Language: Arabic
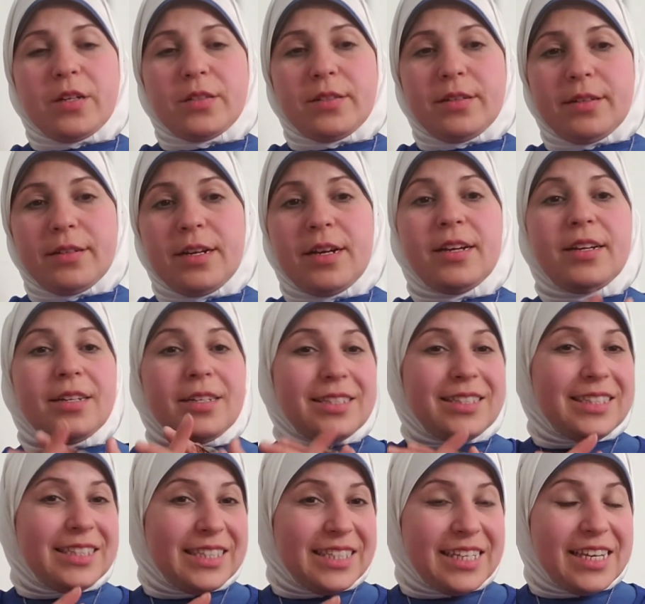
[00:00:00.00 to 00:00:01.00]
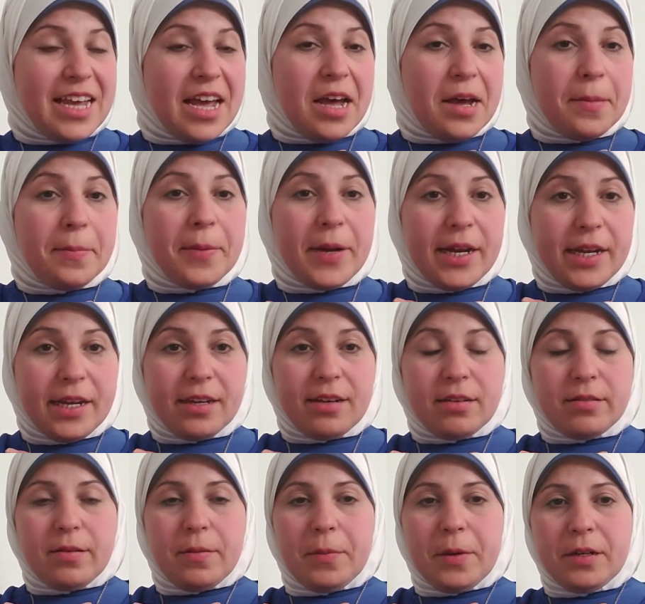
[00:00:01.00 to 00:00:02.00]
اكتر دي اهم
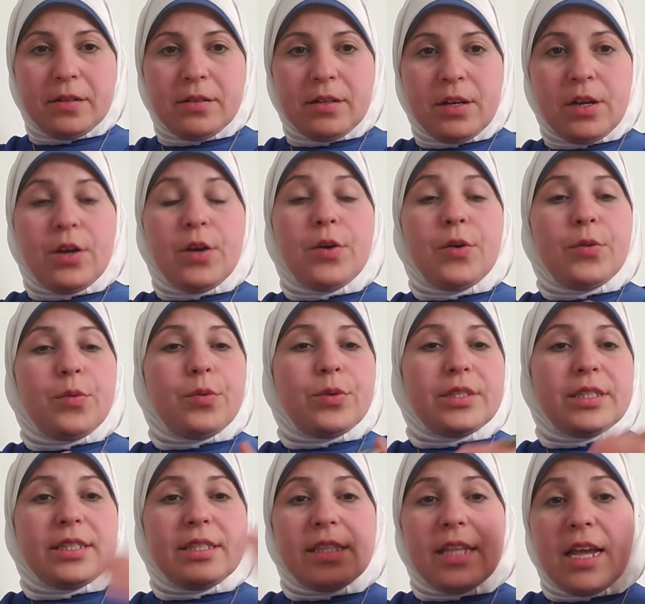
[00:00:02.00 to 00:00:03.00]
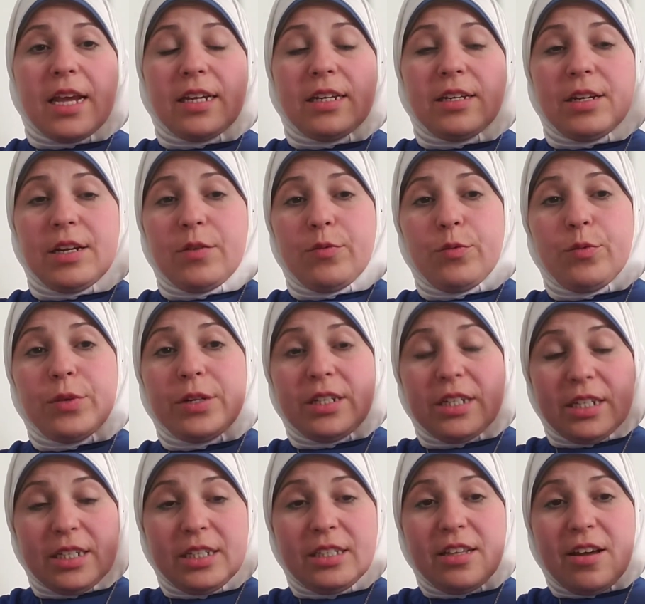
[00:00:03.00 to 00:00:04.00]
حاجه طبعا وازاي
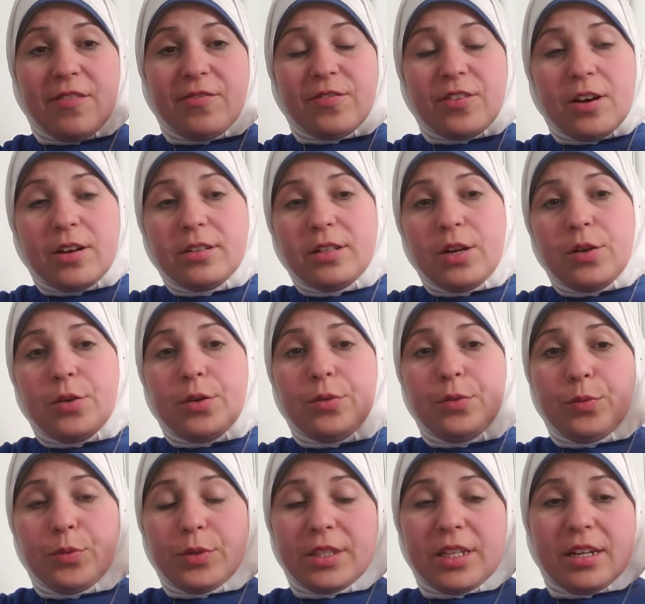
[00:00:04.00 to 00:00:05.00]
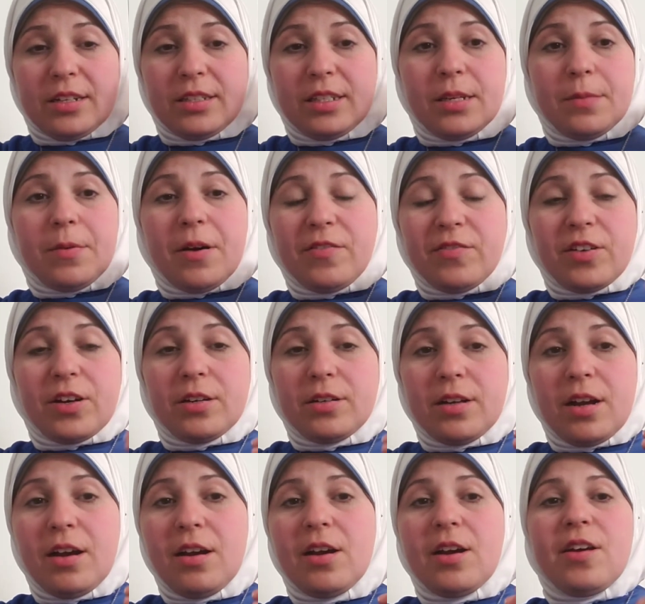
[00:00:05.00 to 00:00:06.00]
ونعيد افكارنا وترتيب
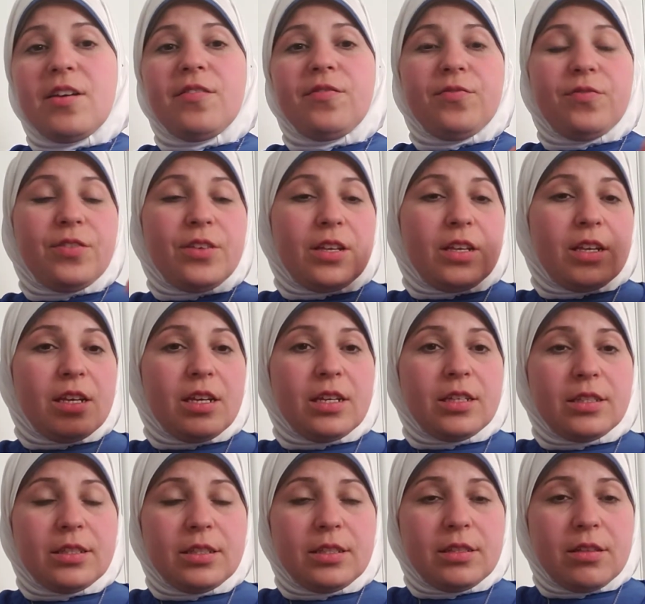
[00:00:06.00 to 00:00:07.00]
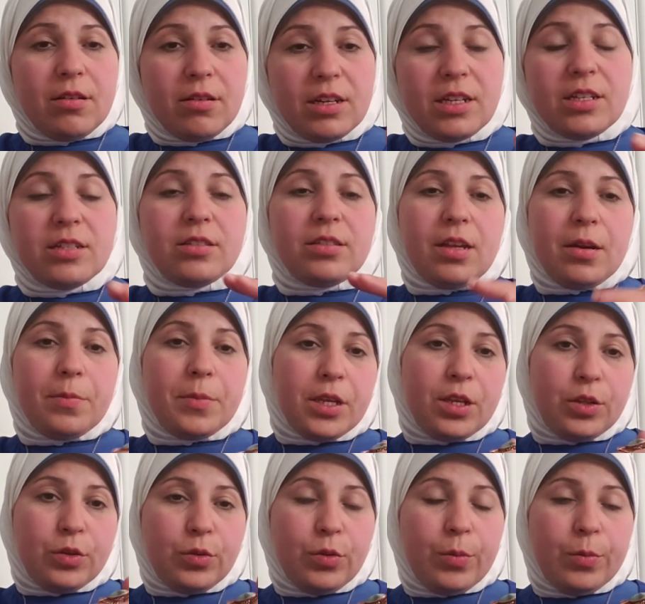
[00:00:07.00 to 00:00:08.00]
افكارنا في طريقه
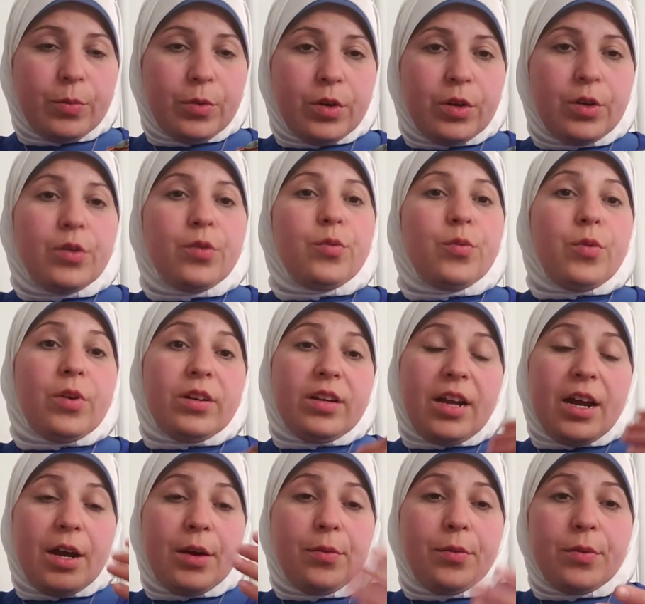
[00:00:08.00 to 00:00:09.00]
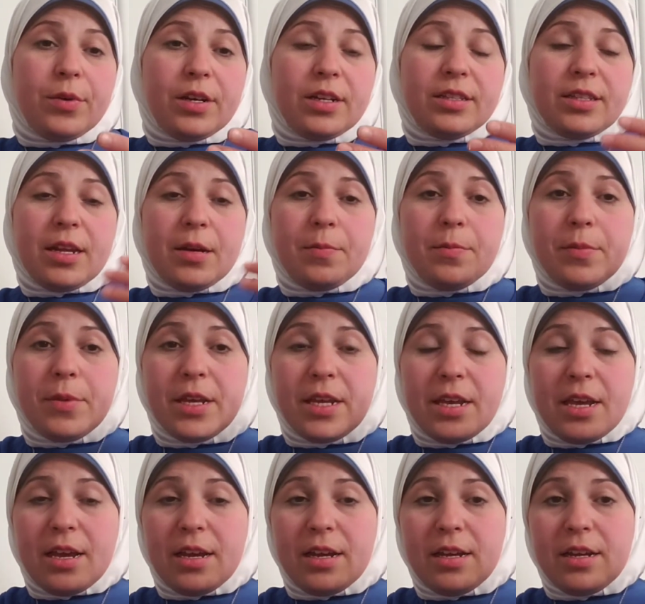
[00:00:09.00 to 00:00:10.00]
تربيتهم ونحول
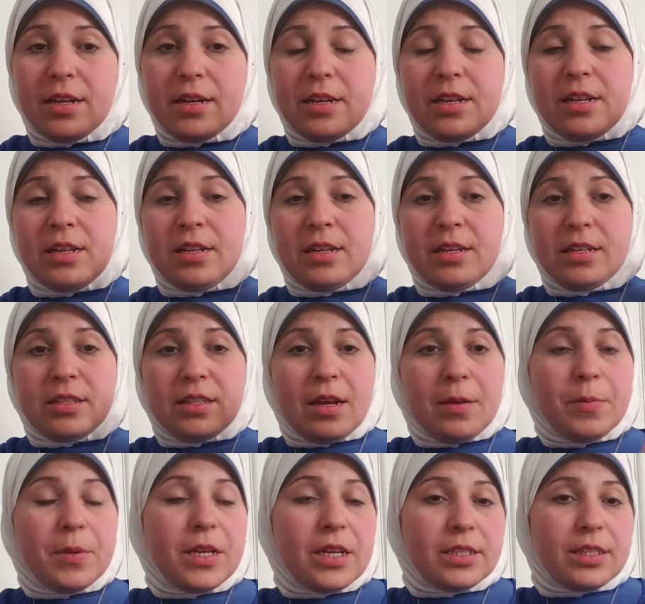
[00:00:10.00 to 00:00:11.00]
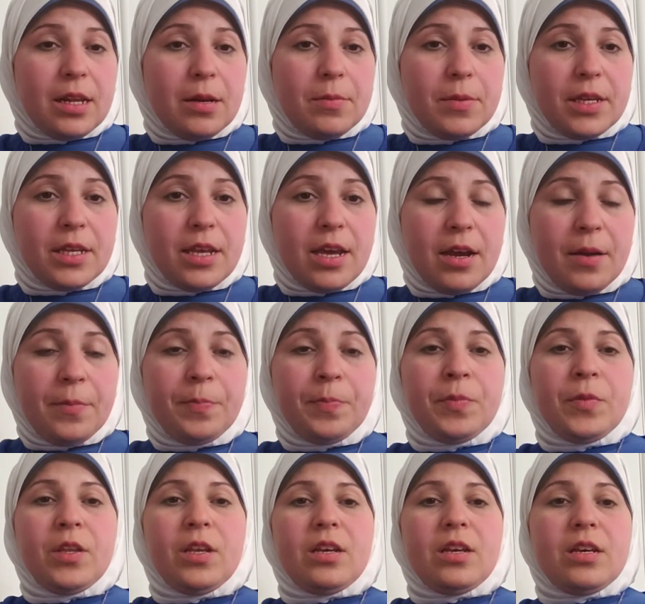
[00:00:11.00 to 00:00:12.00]
التربيه التربيه السلبيه
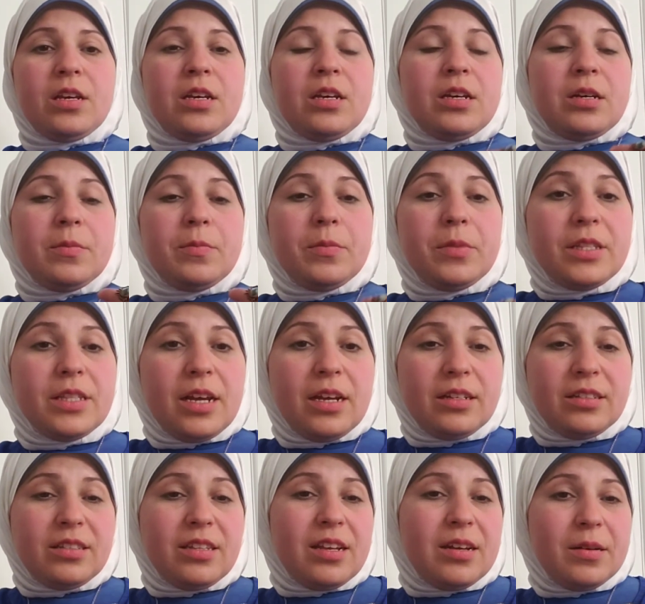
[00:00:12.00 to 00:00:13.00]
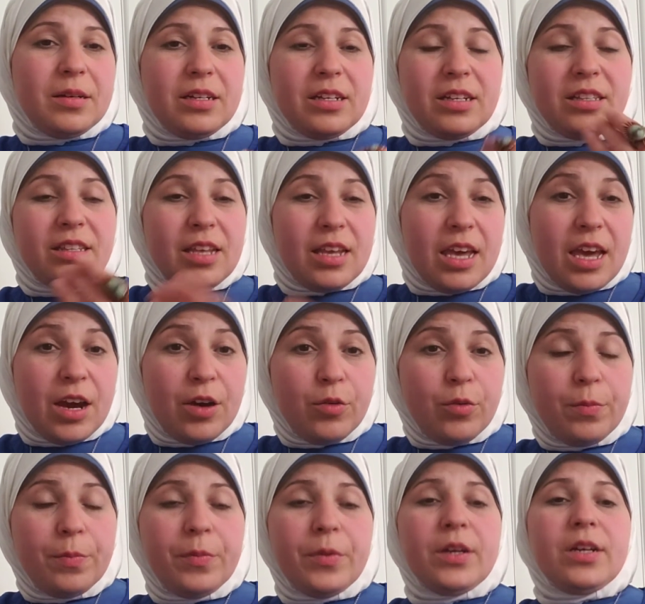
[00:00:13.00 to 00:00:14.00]
آه، بتاعتنا
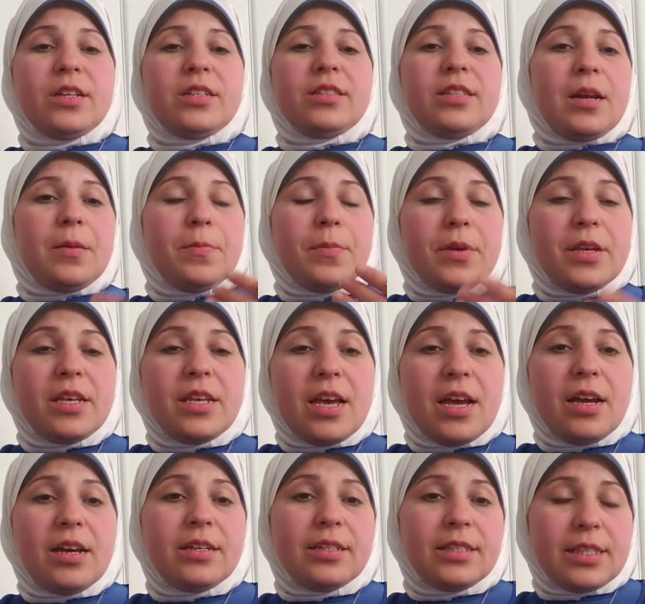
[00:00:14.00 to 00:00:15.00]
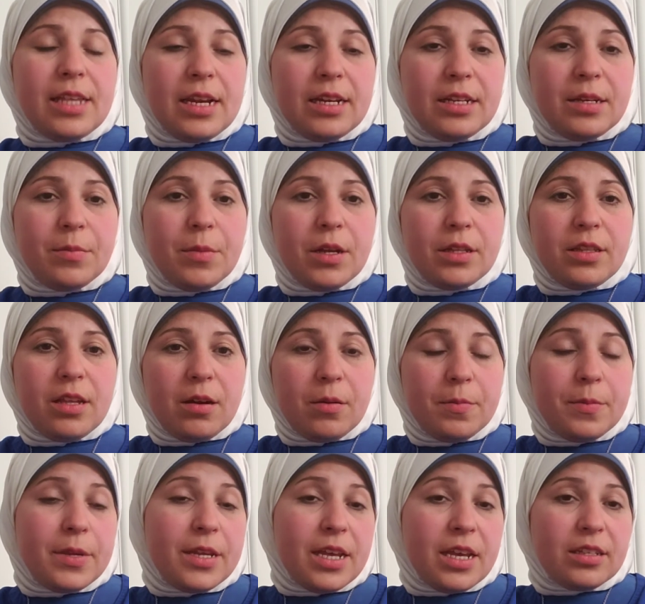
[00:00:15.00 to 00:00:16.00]
اتجاههم تربيه سليمه
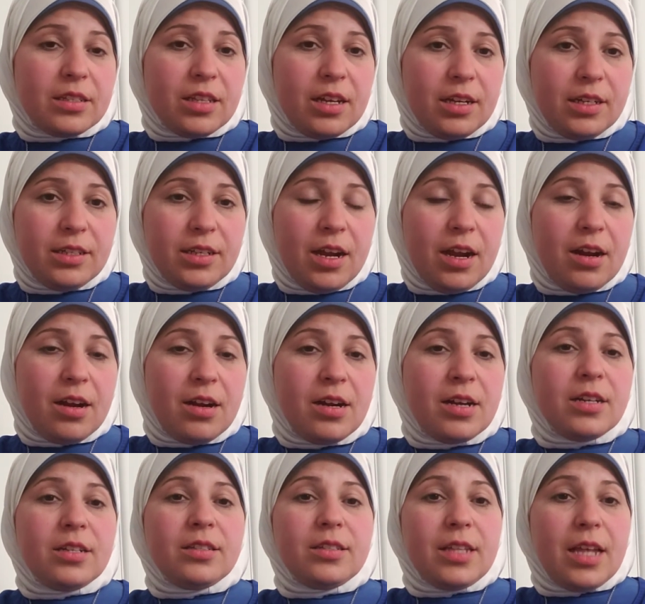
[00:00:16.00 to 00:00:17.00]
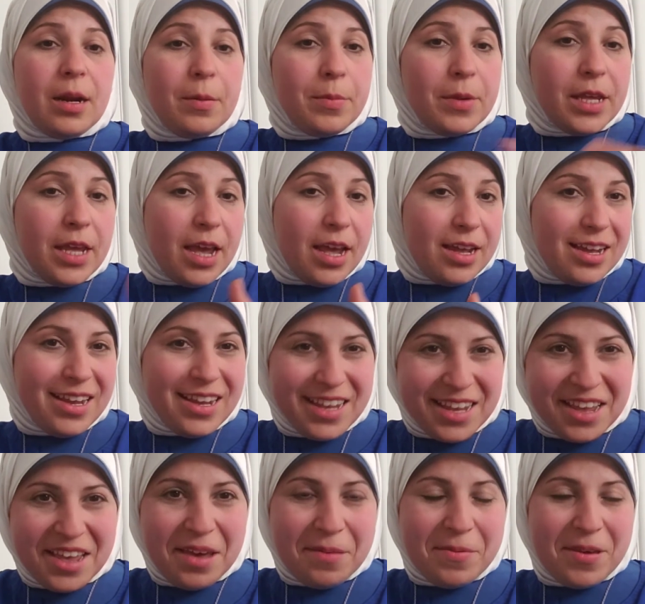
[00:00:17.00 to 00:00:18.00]
تربيه صحيحه تربيه
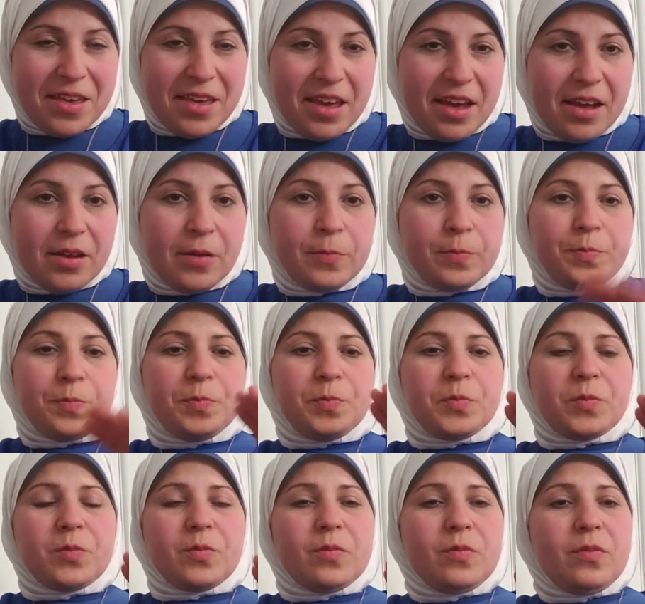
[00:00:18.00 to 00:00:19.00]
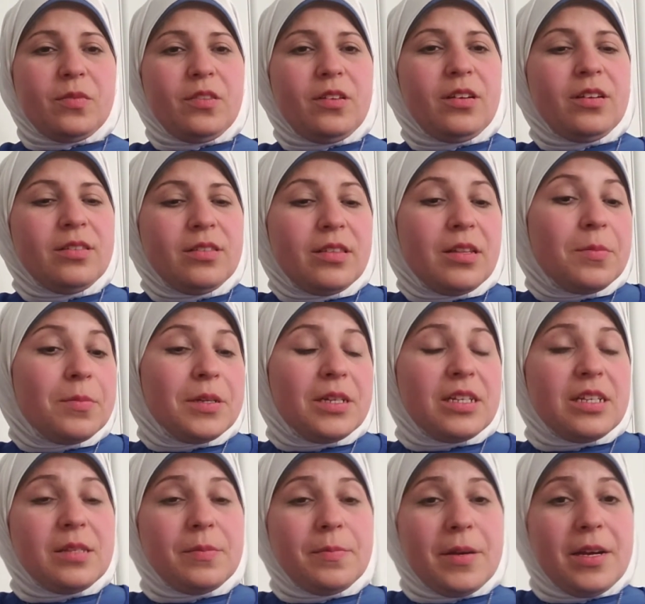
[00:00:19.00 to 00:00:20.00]
ايجابيه ده
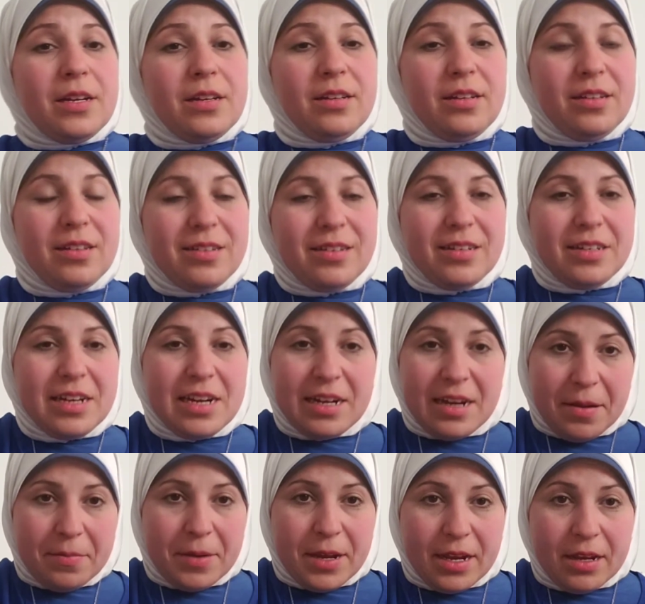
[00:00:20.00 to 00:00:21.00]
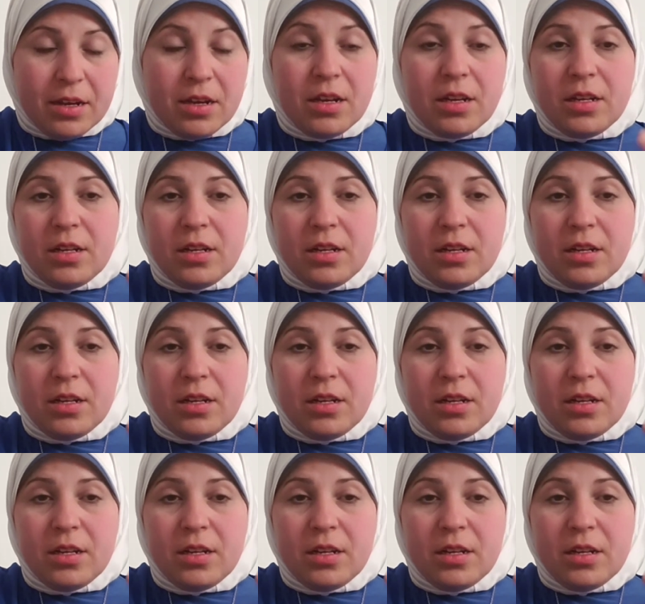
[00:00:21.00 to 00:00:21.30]
بالنسبه للآباء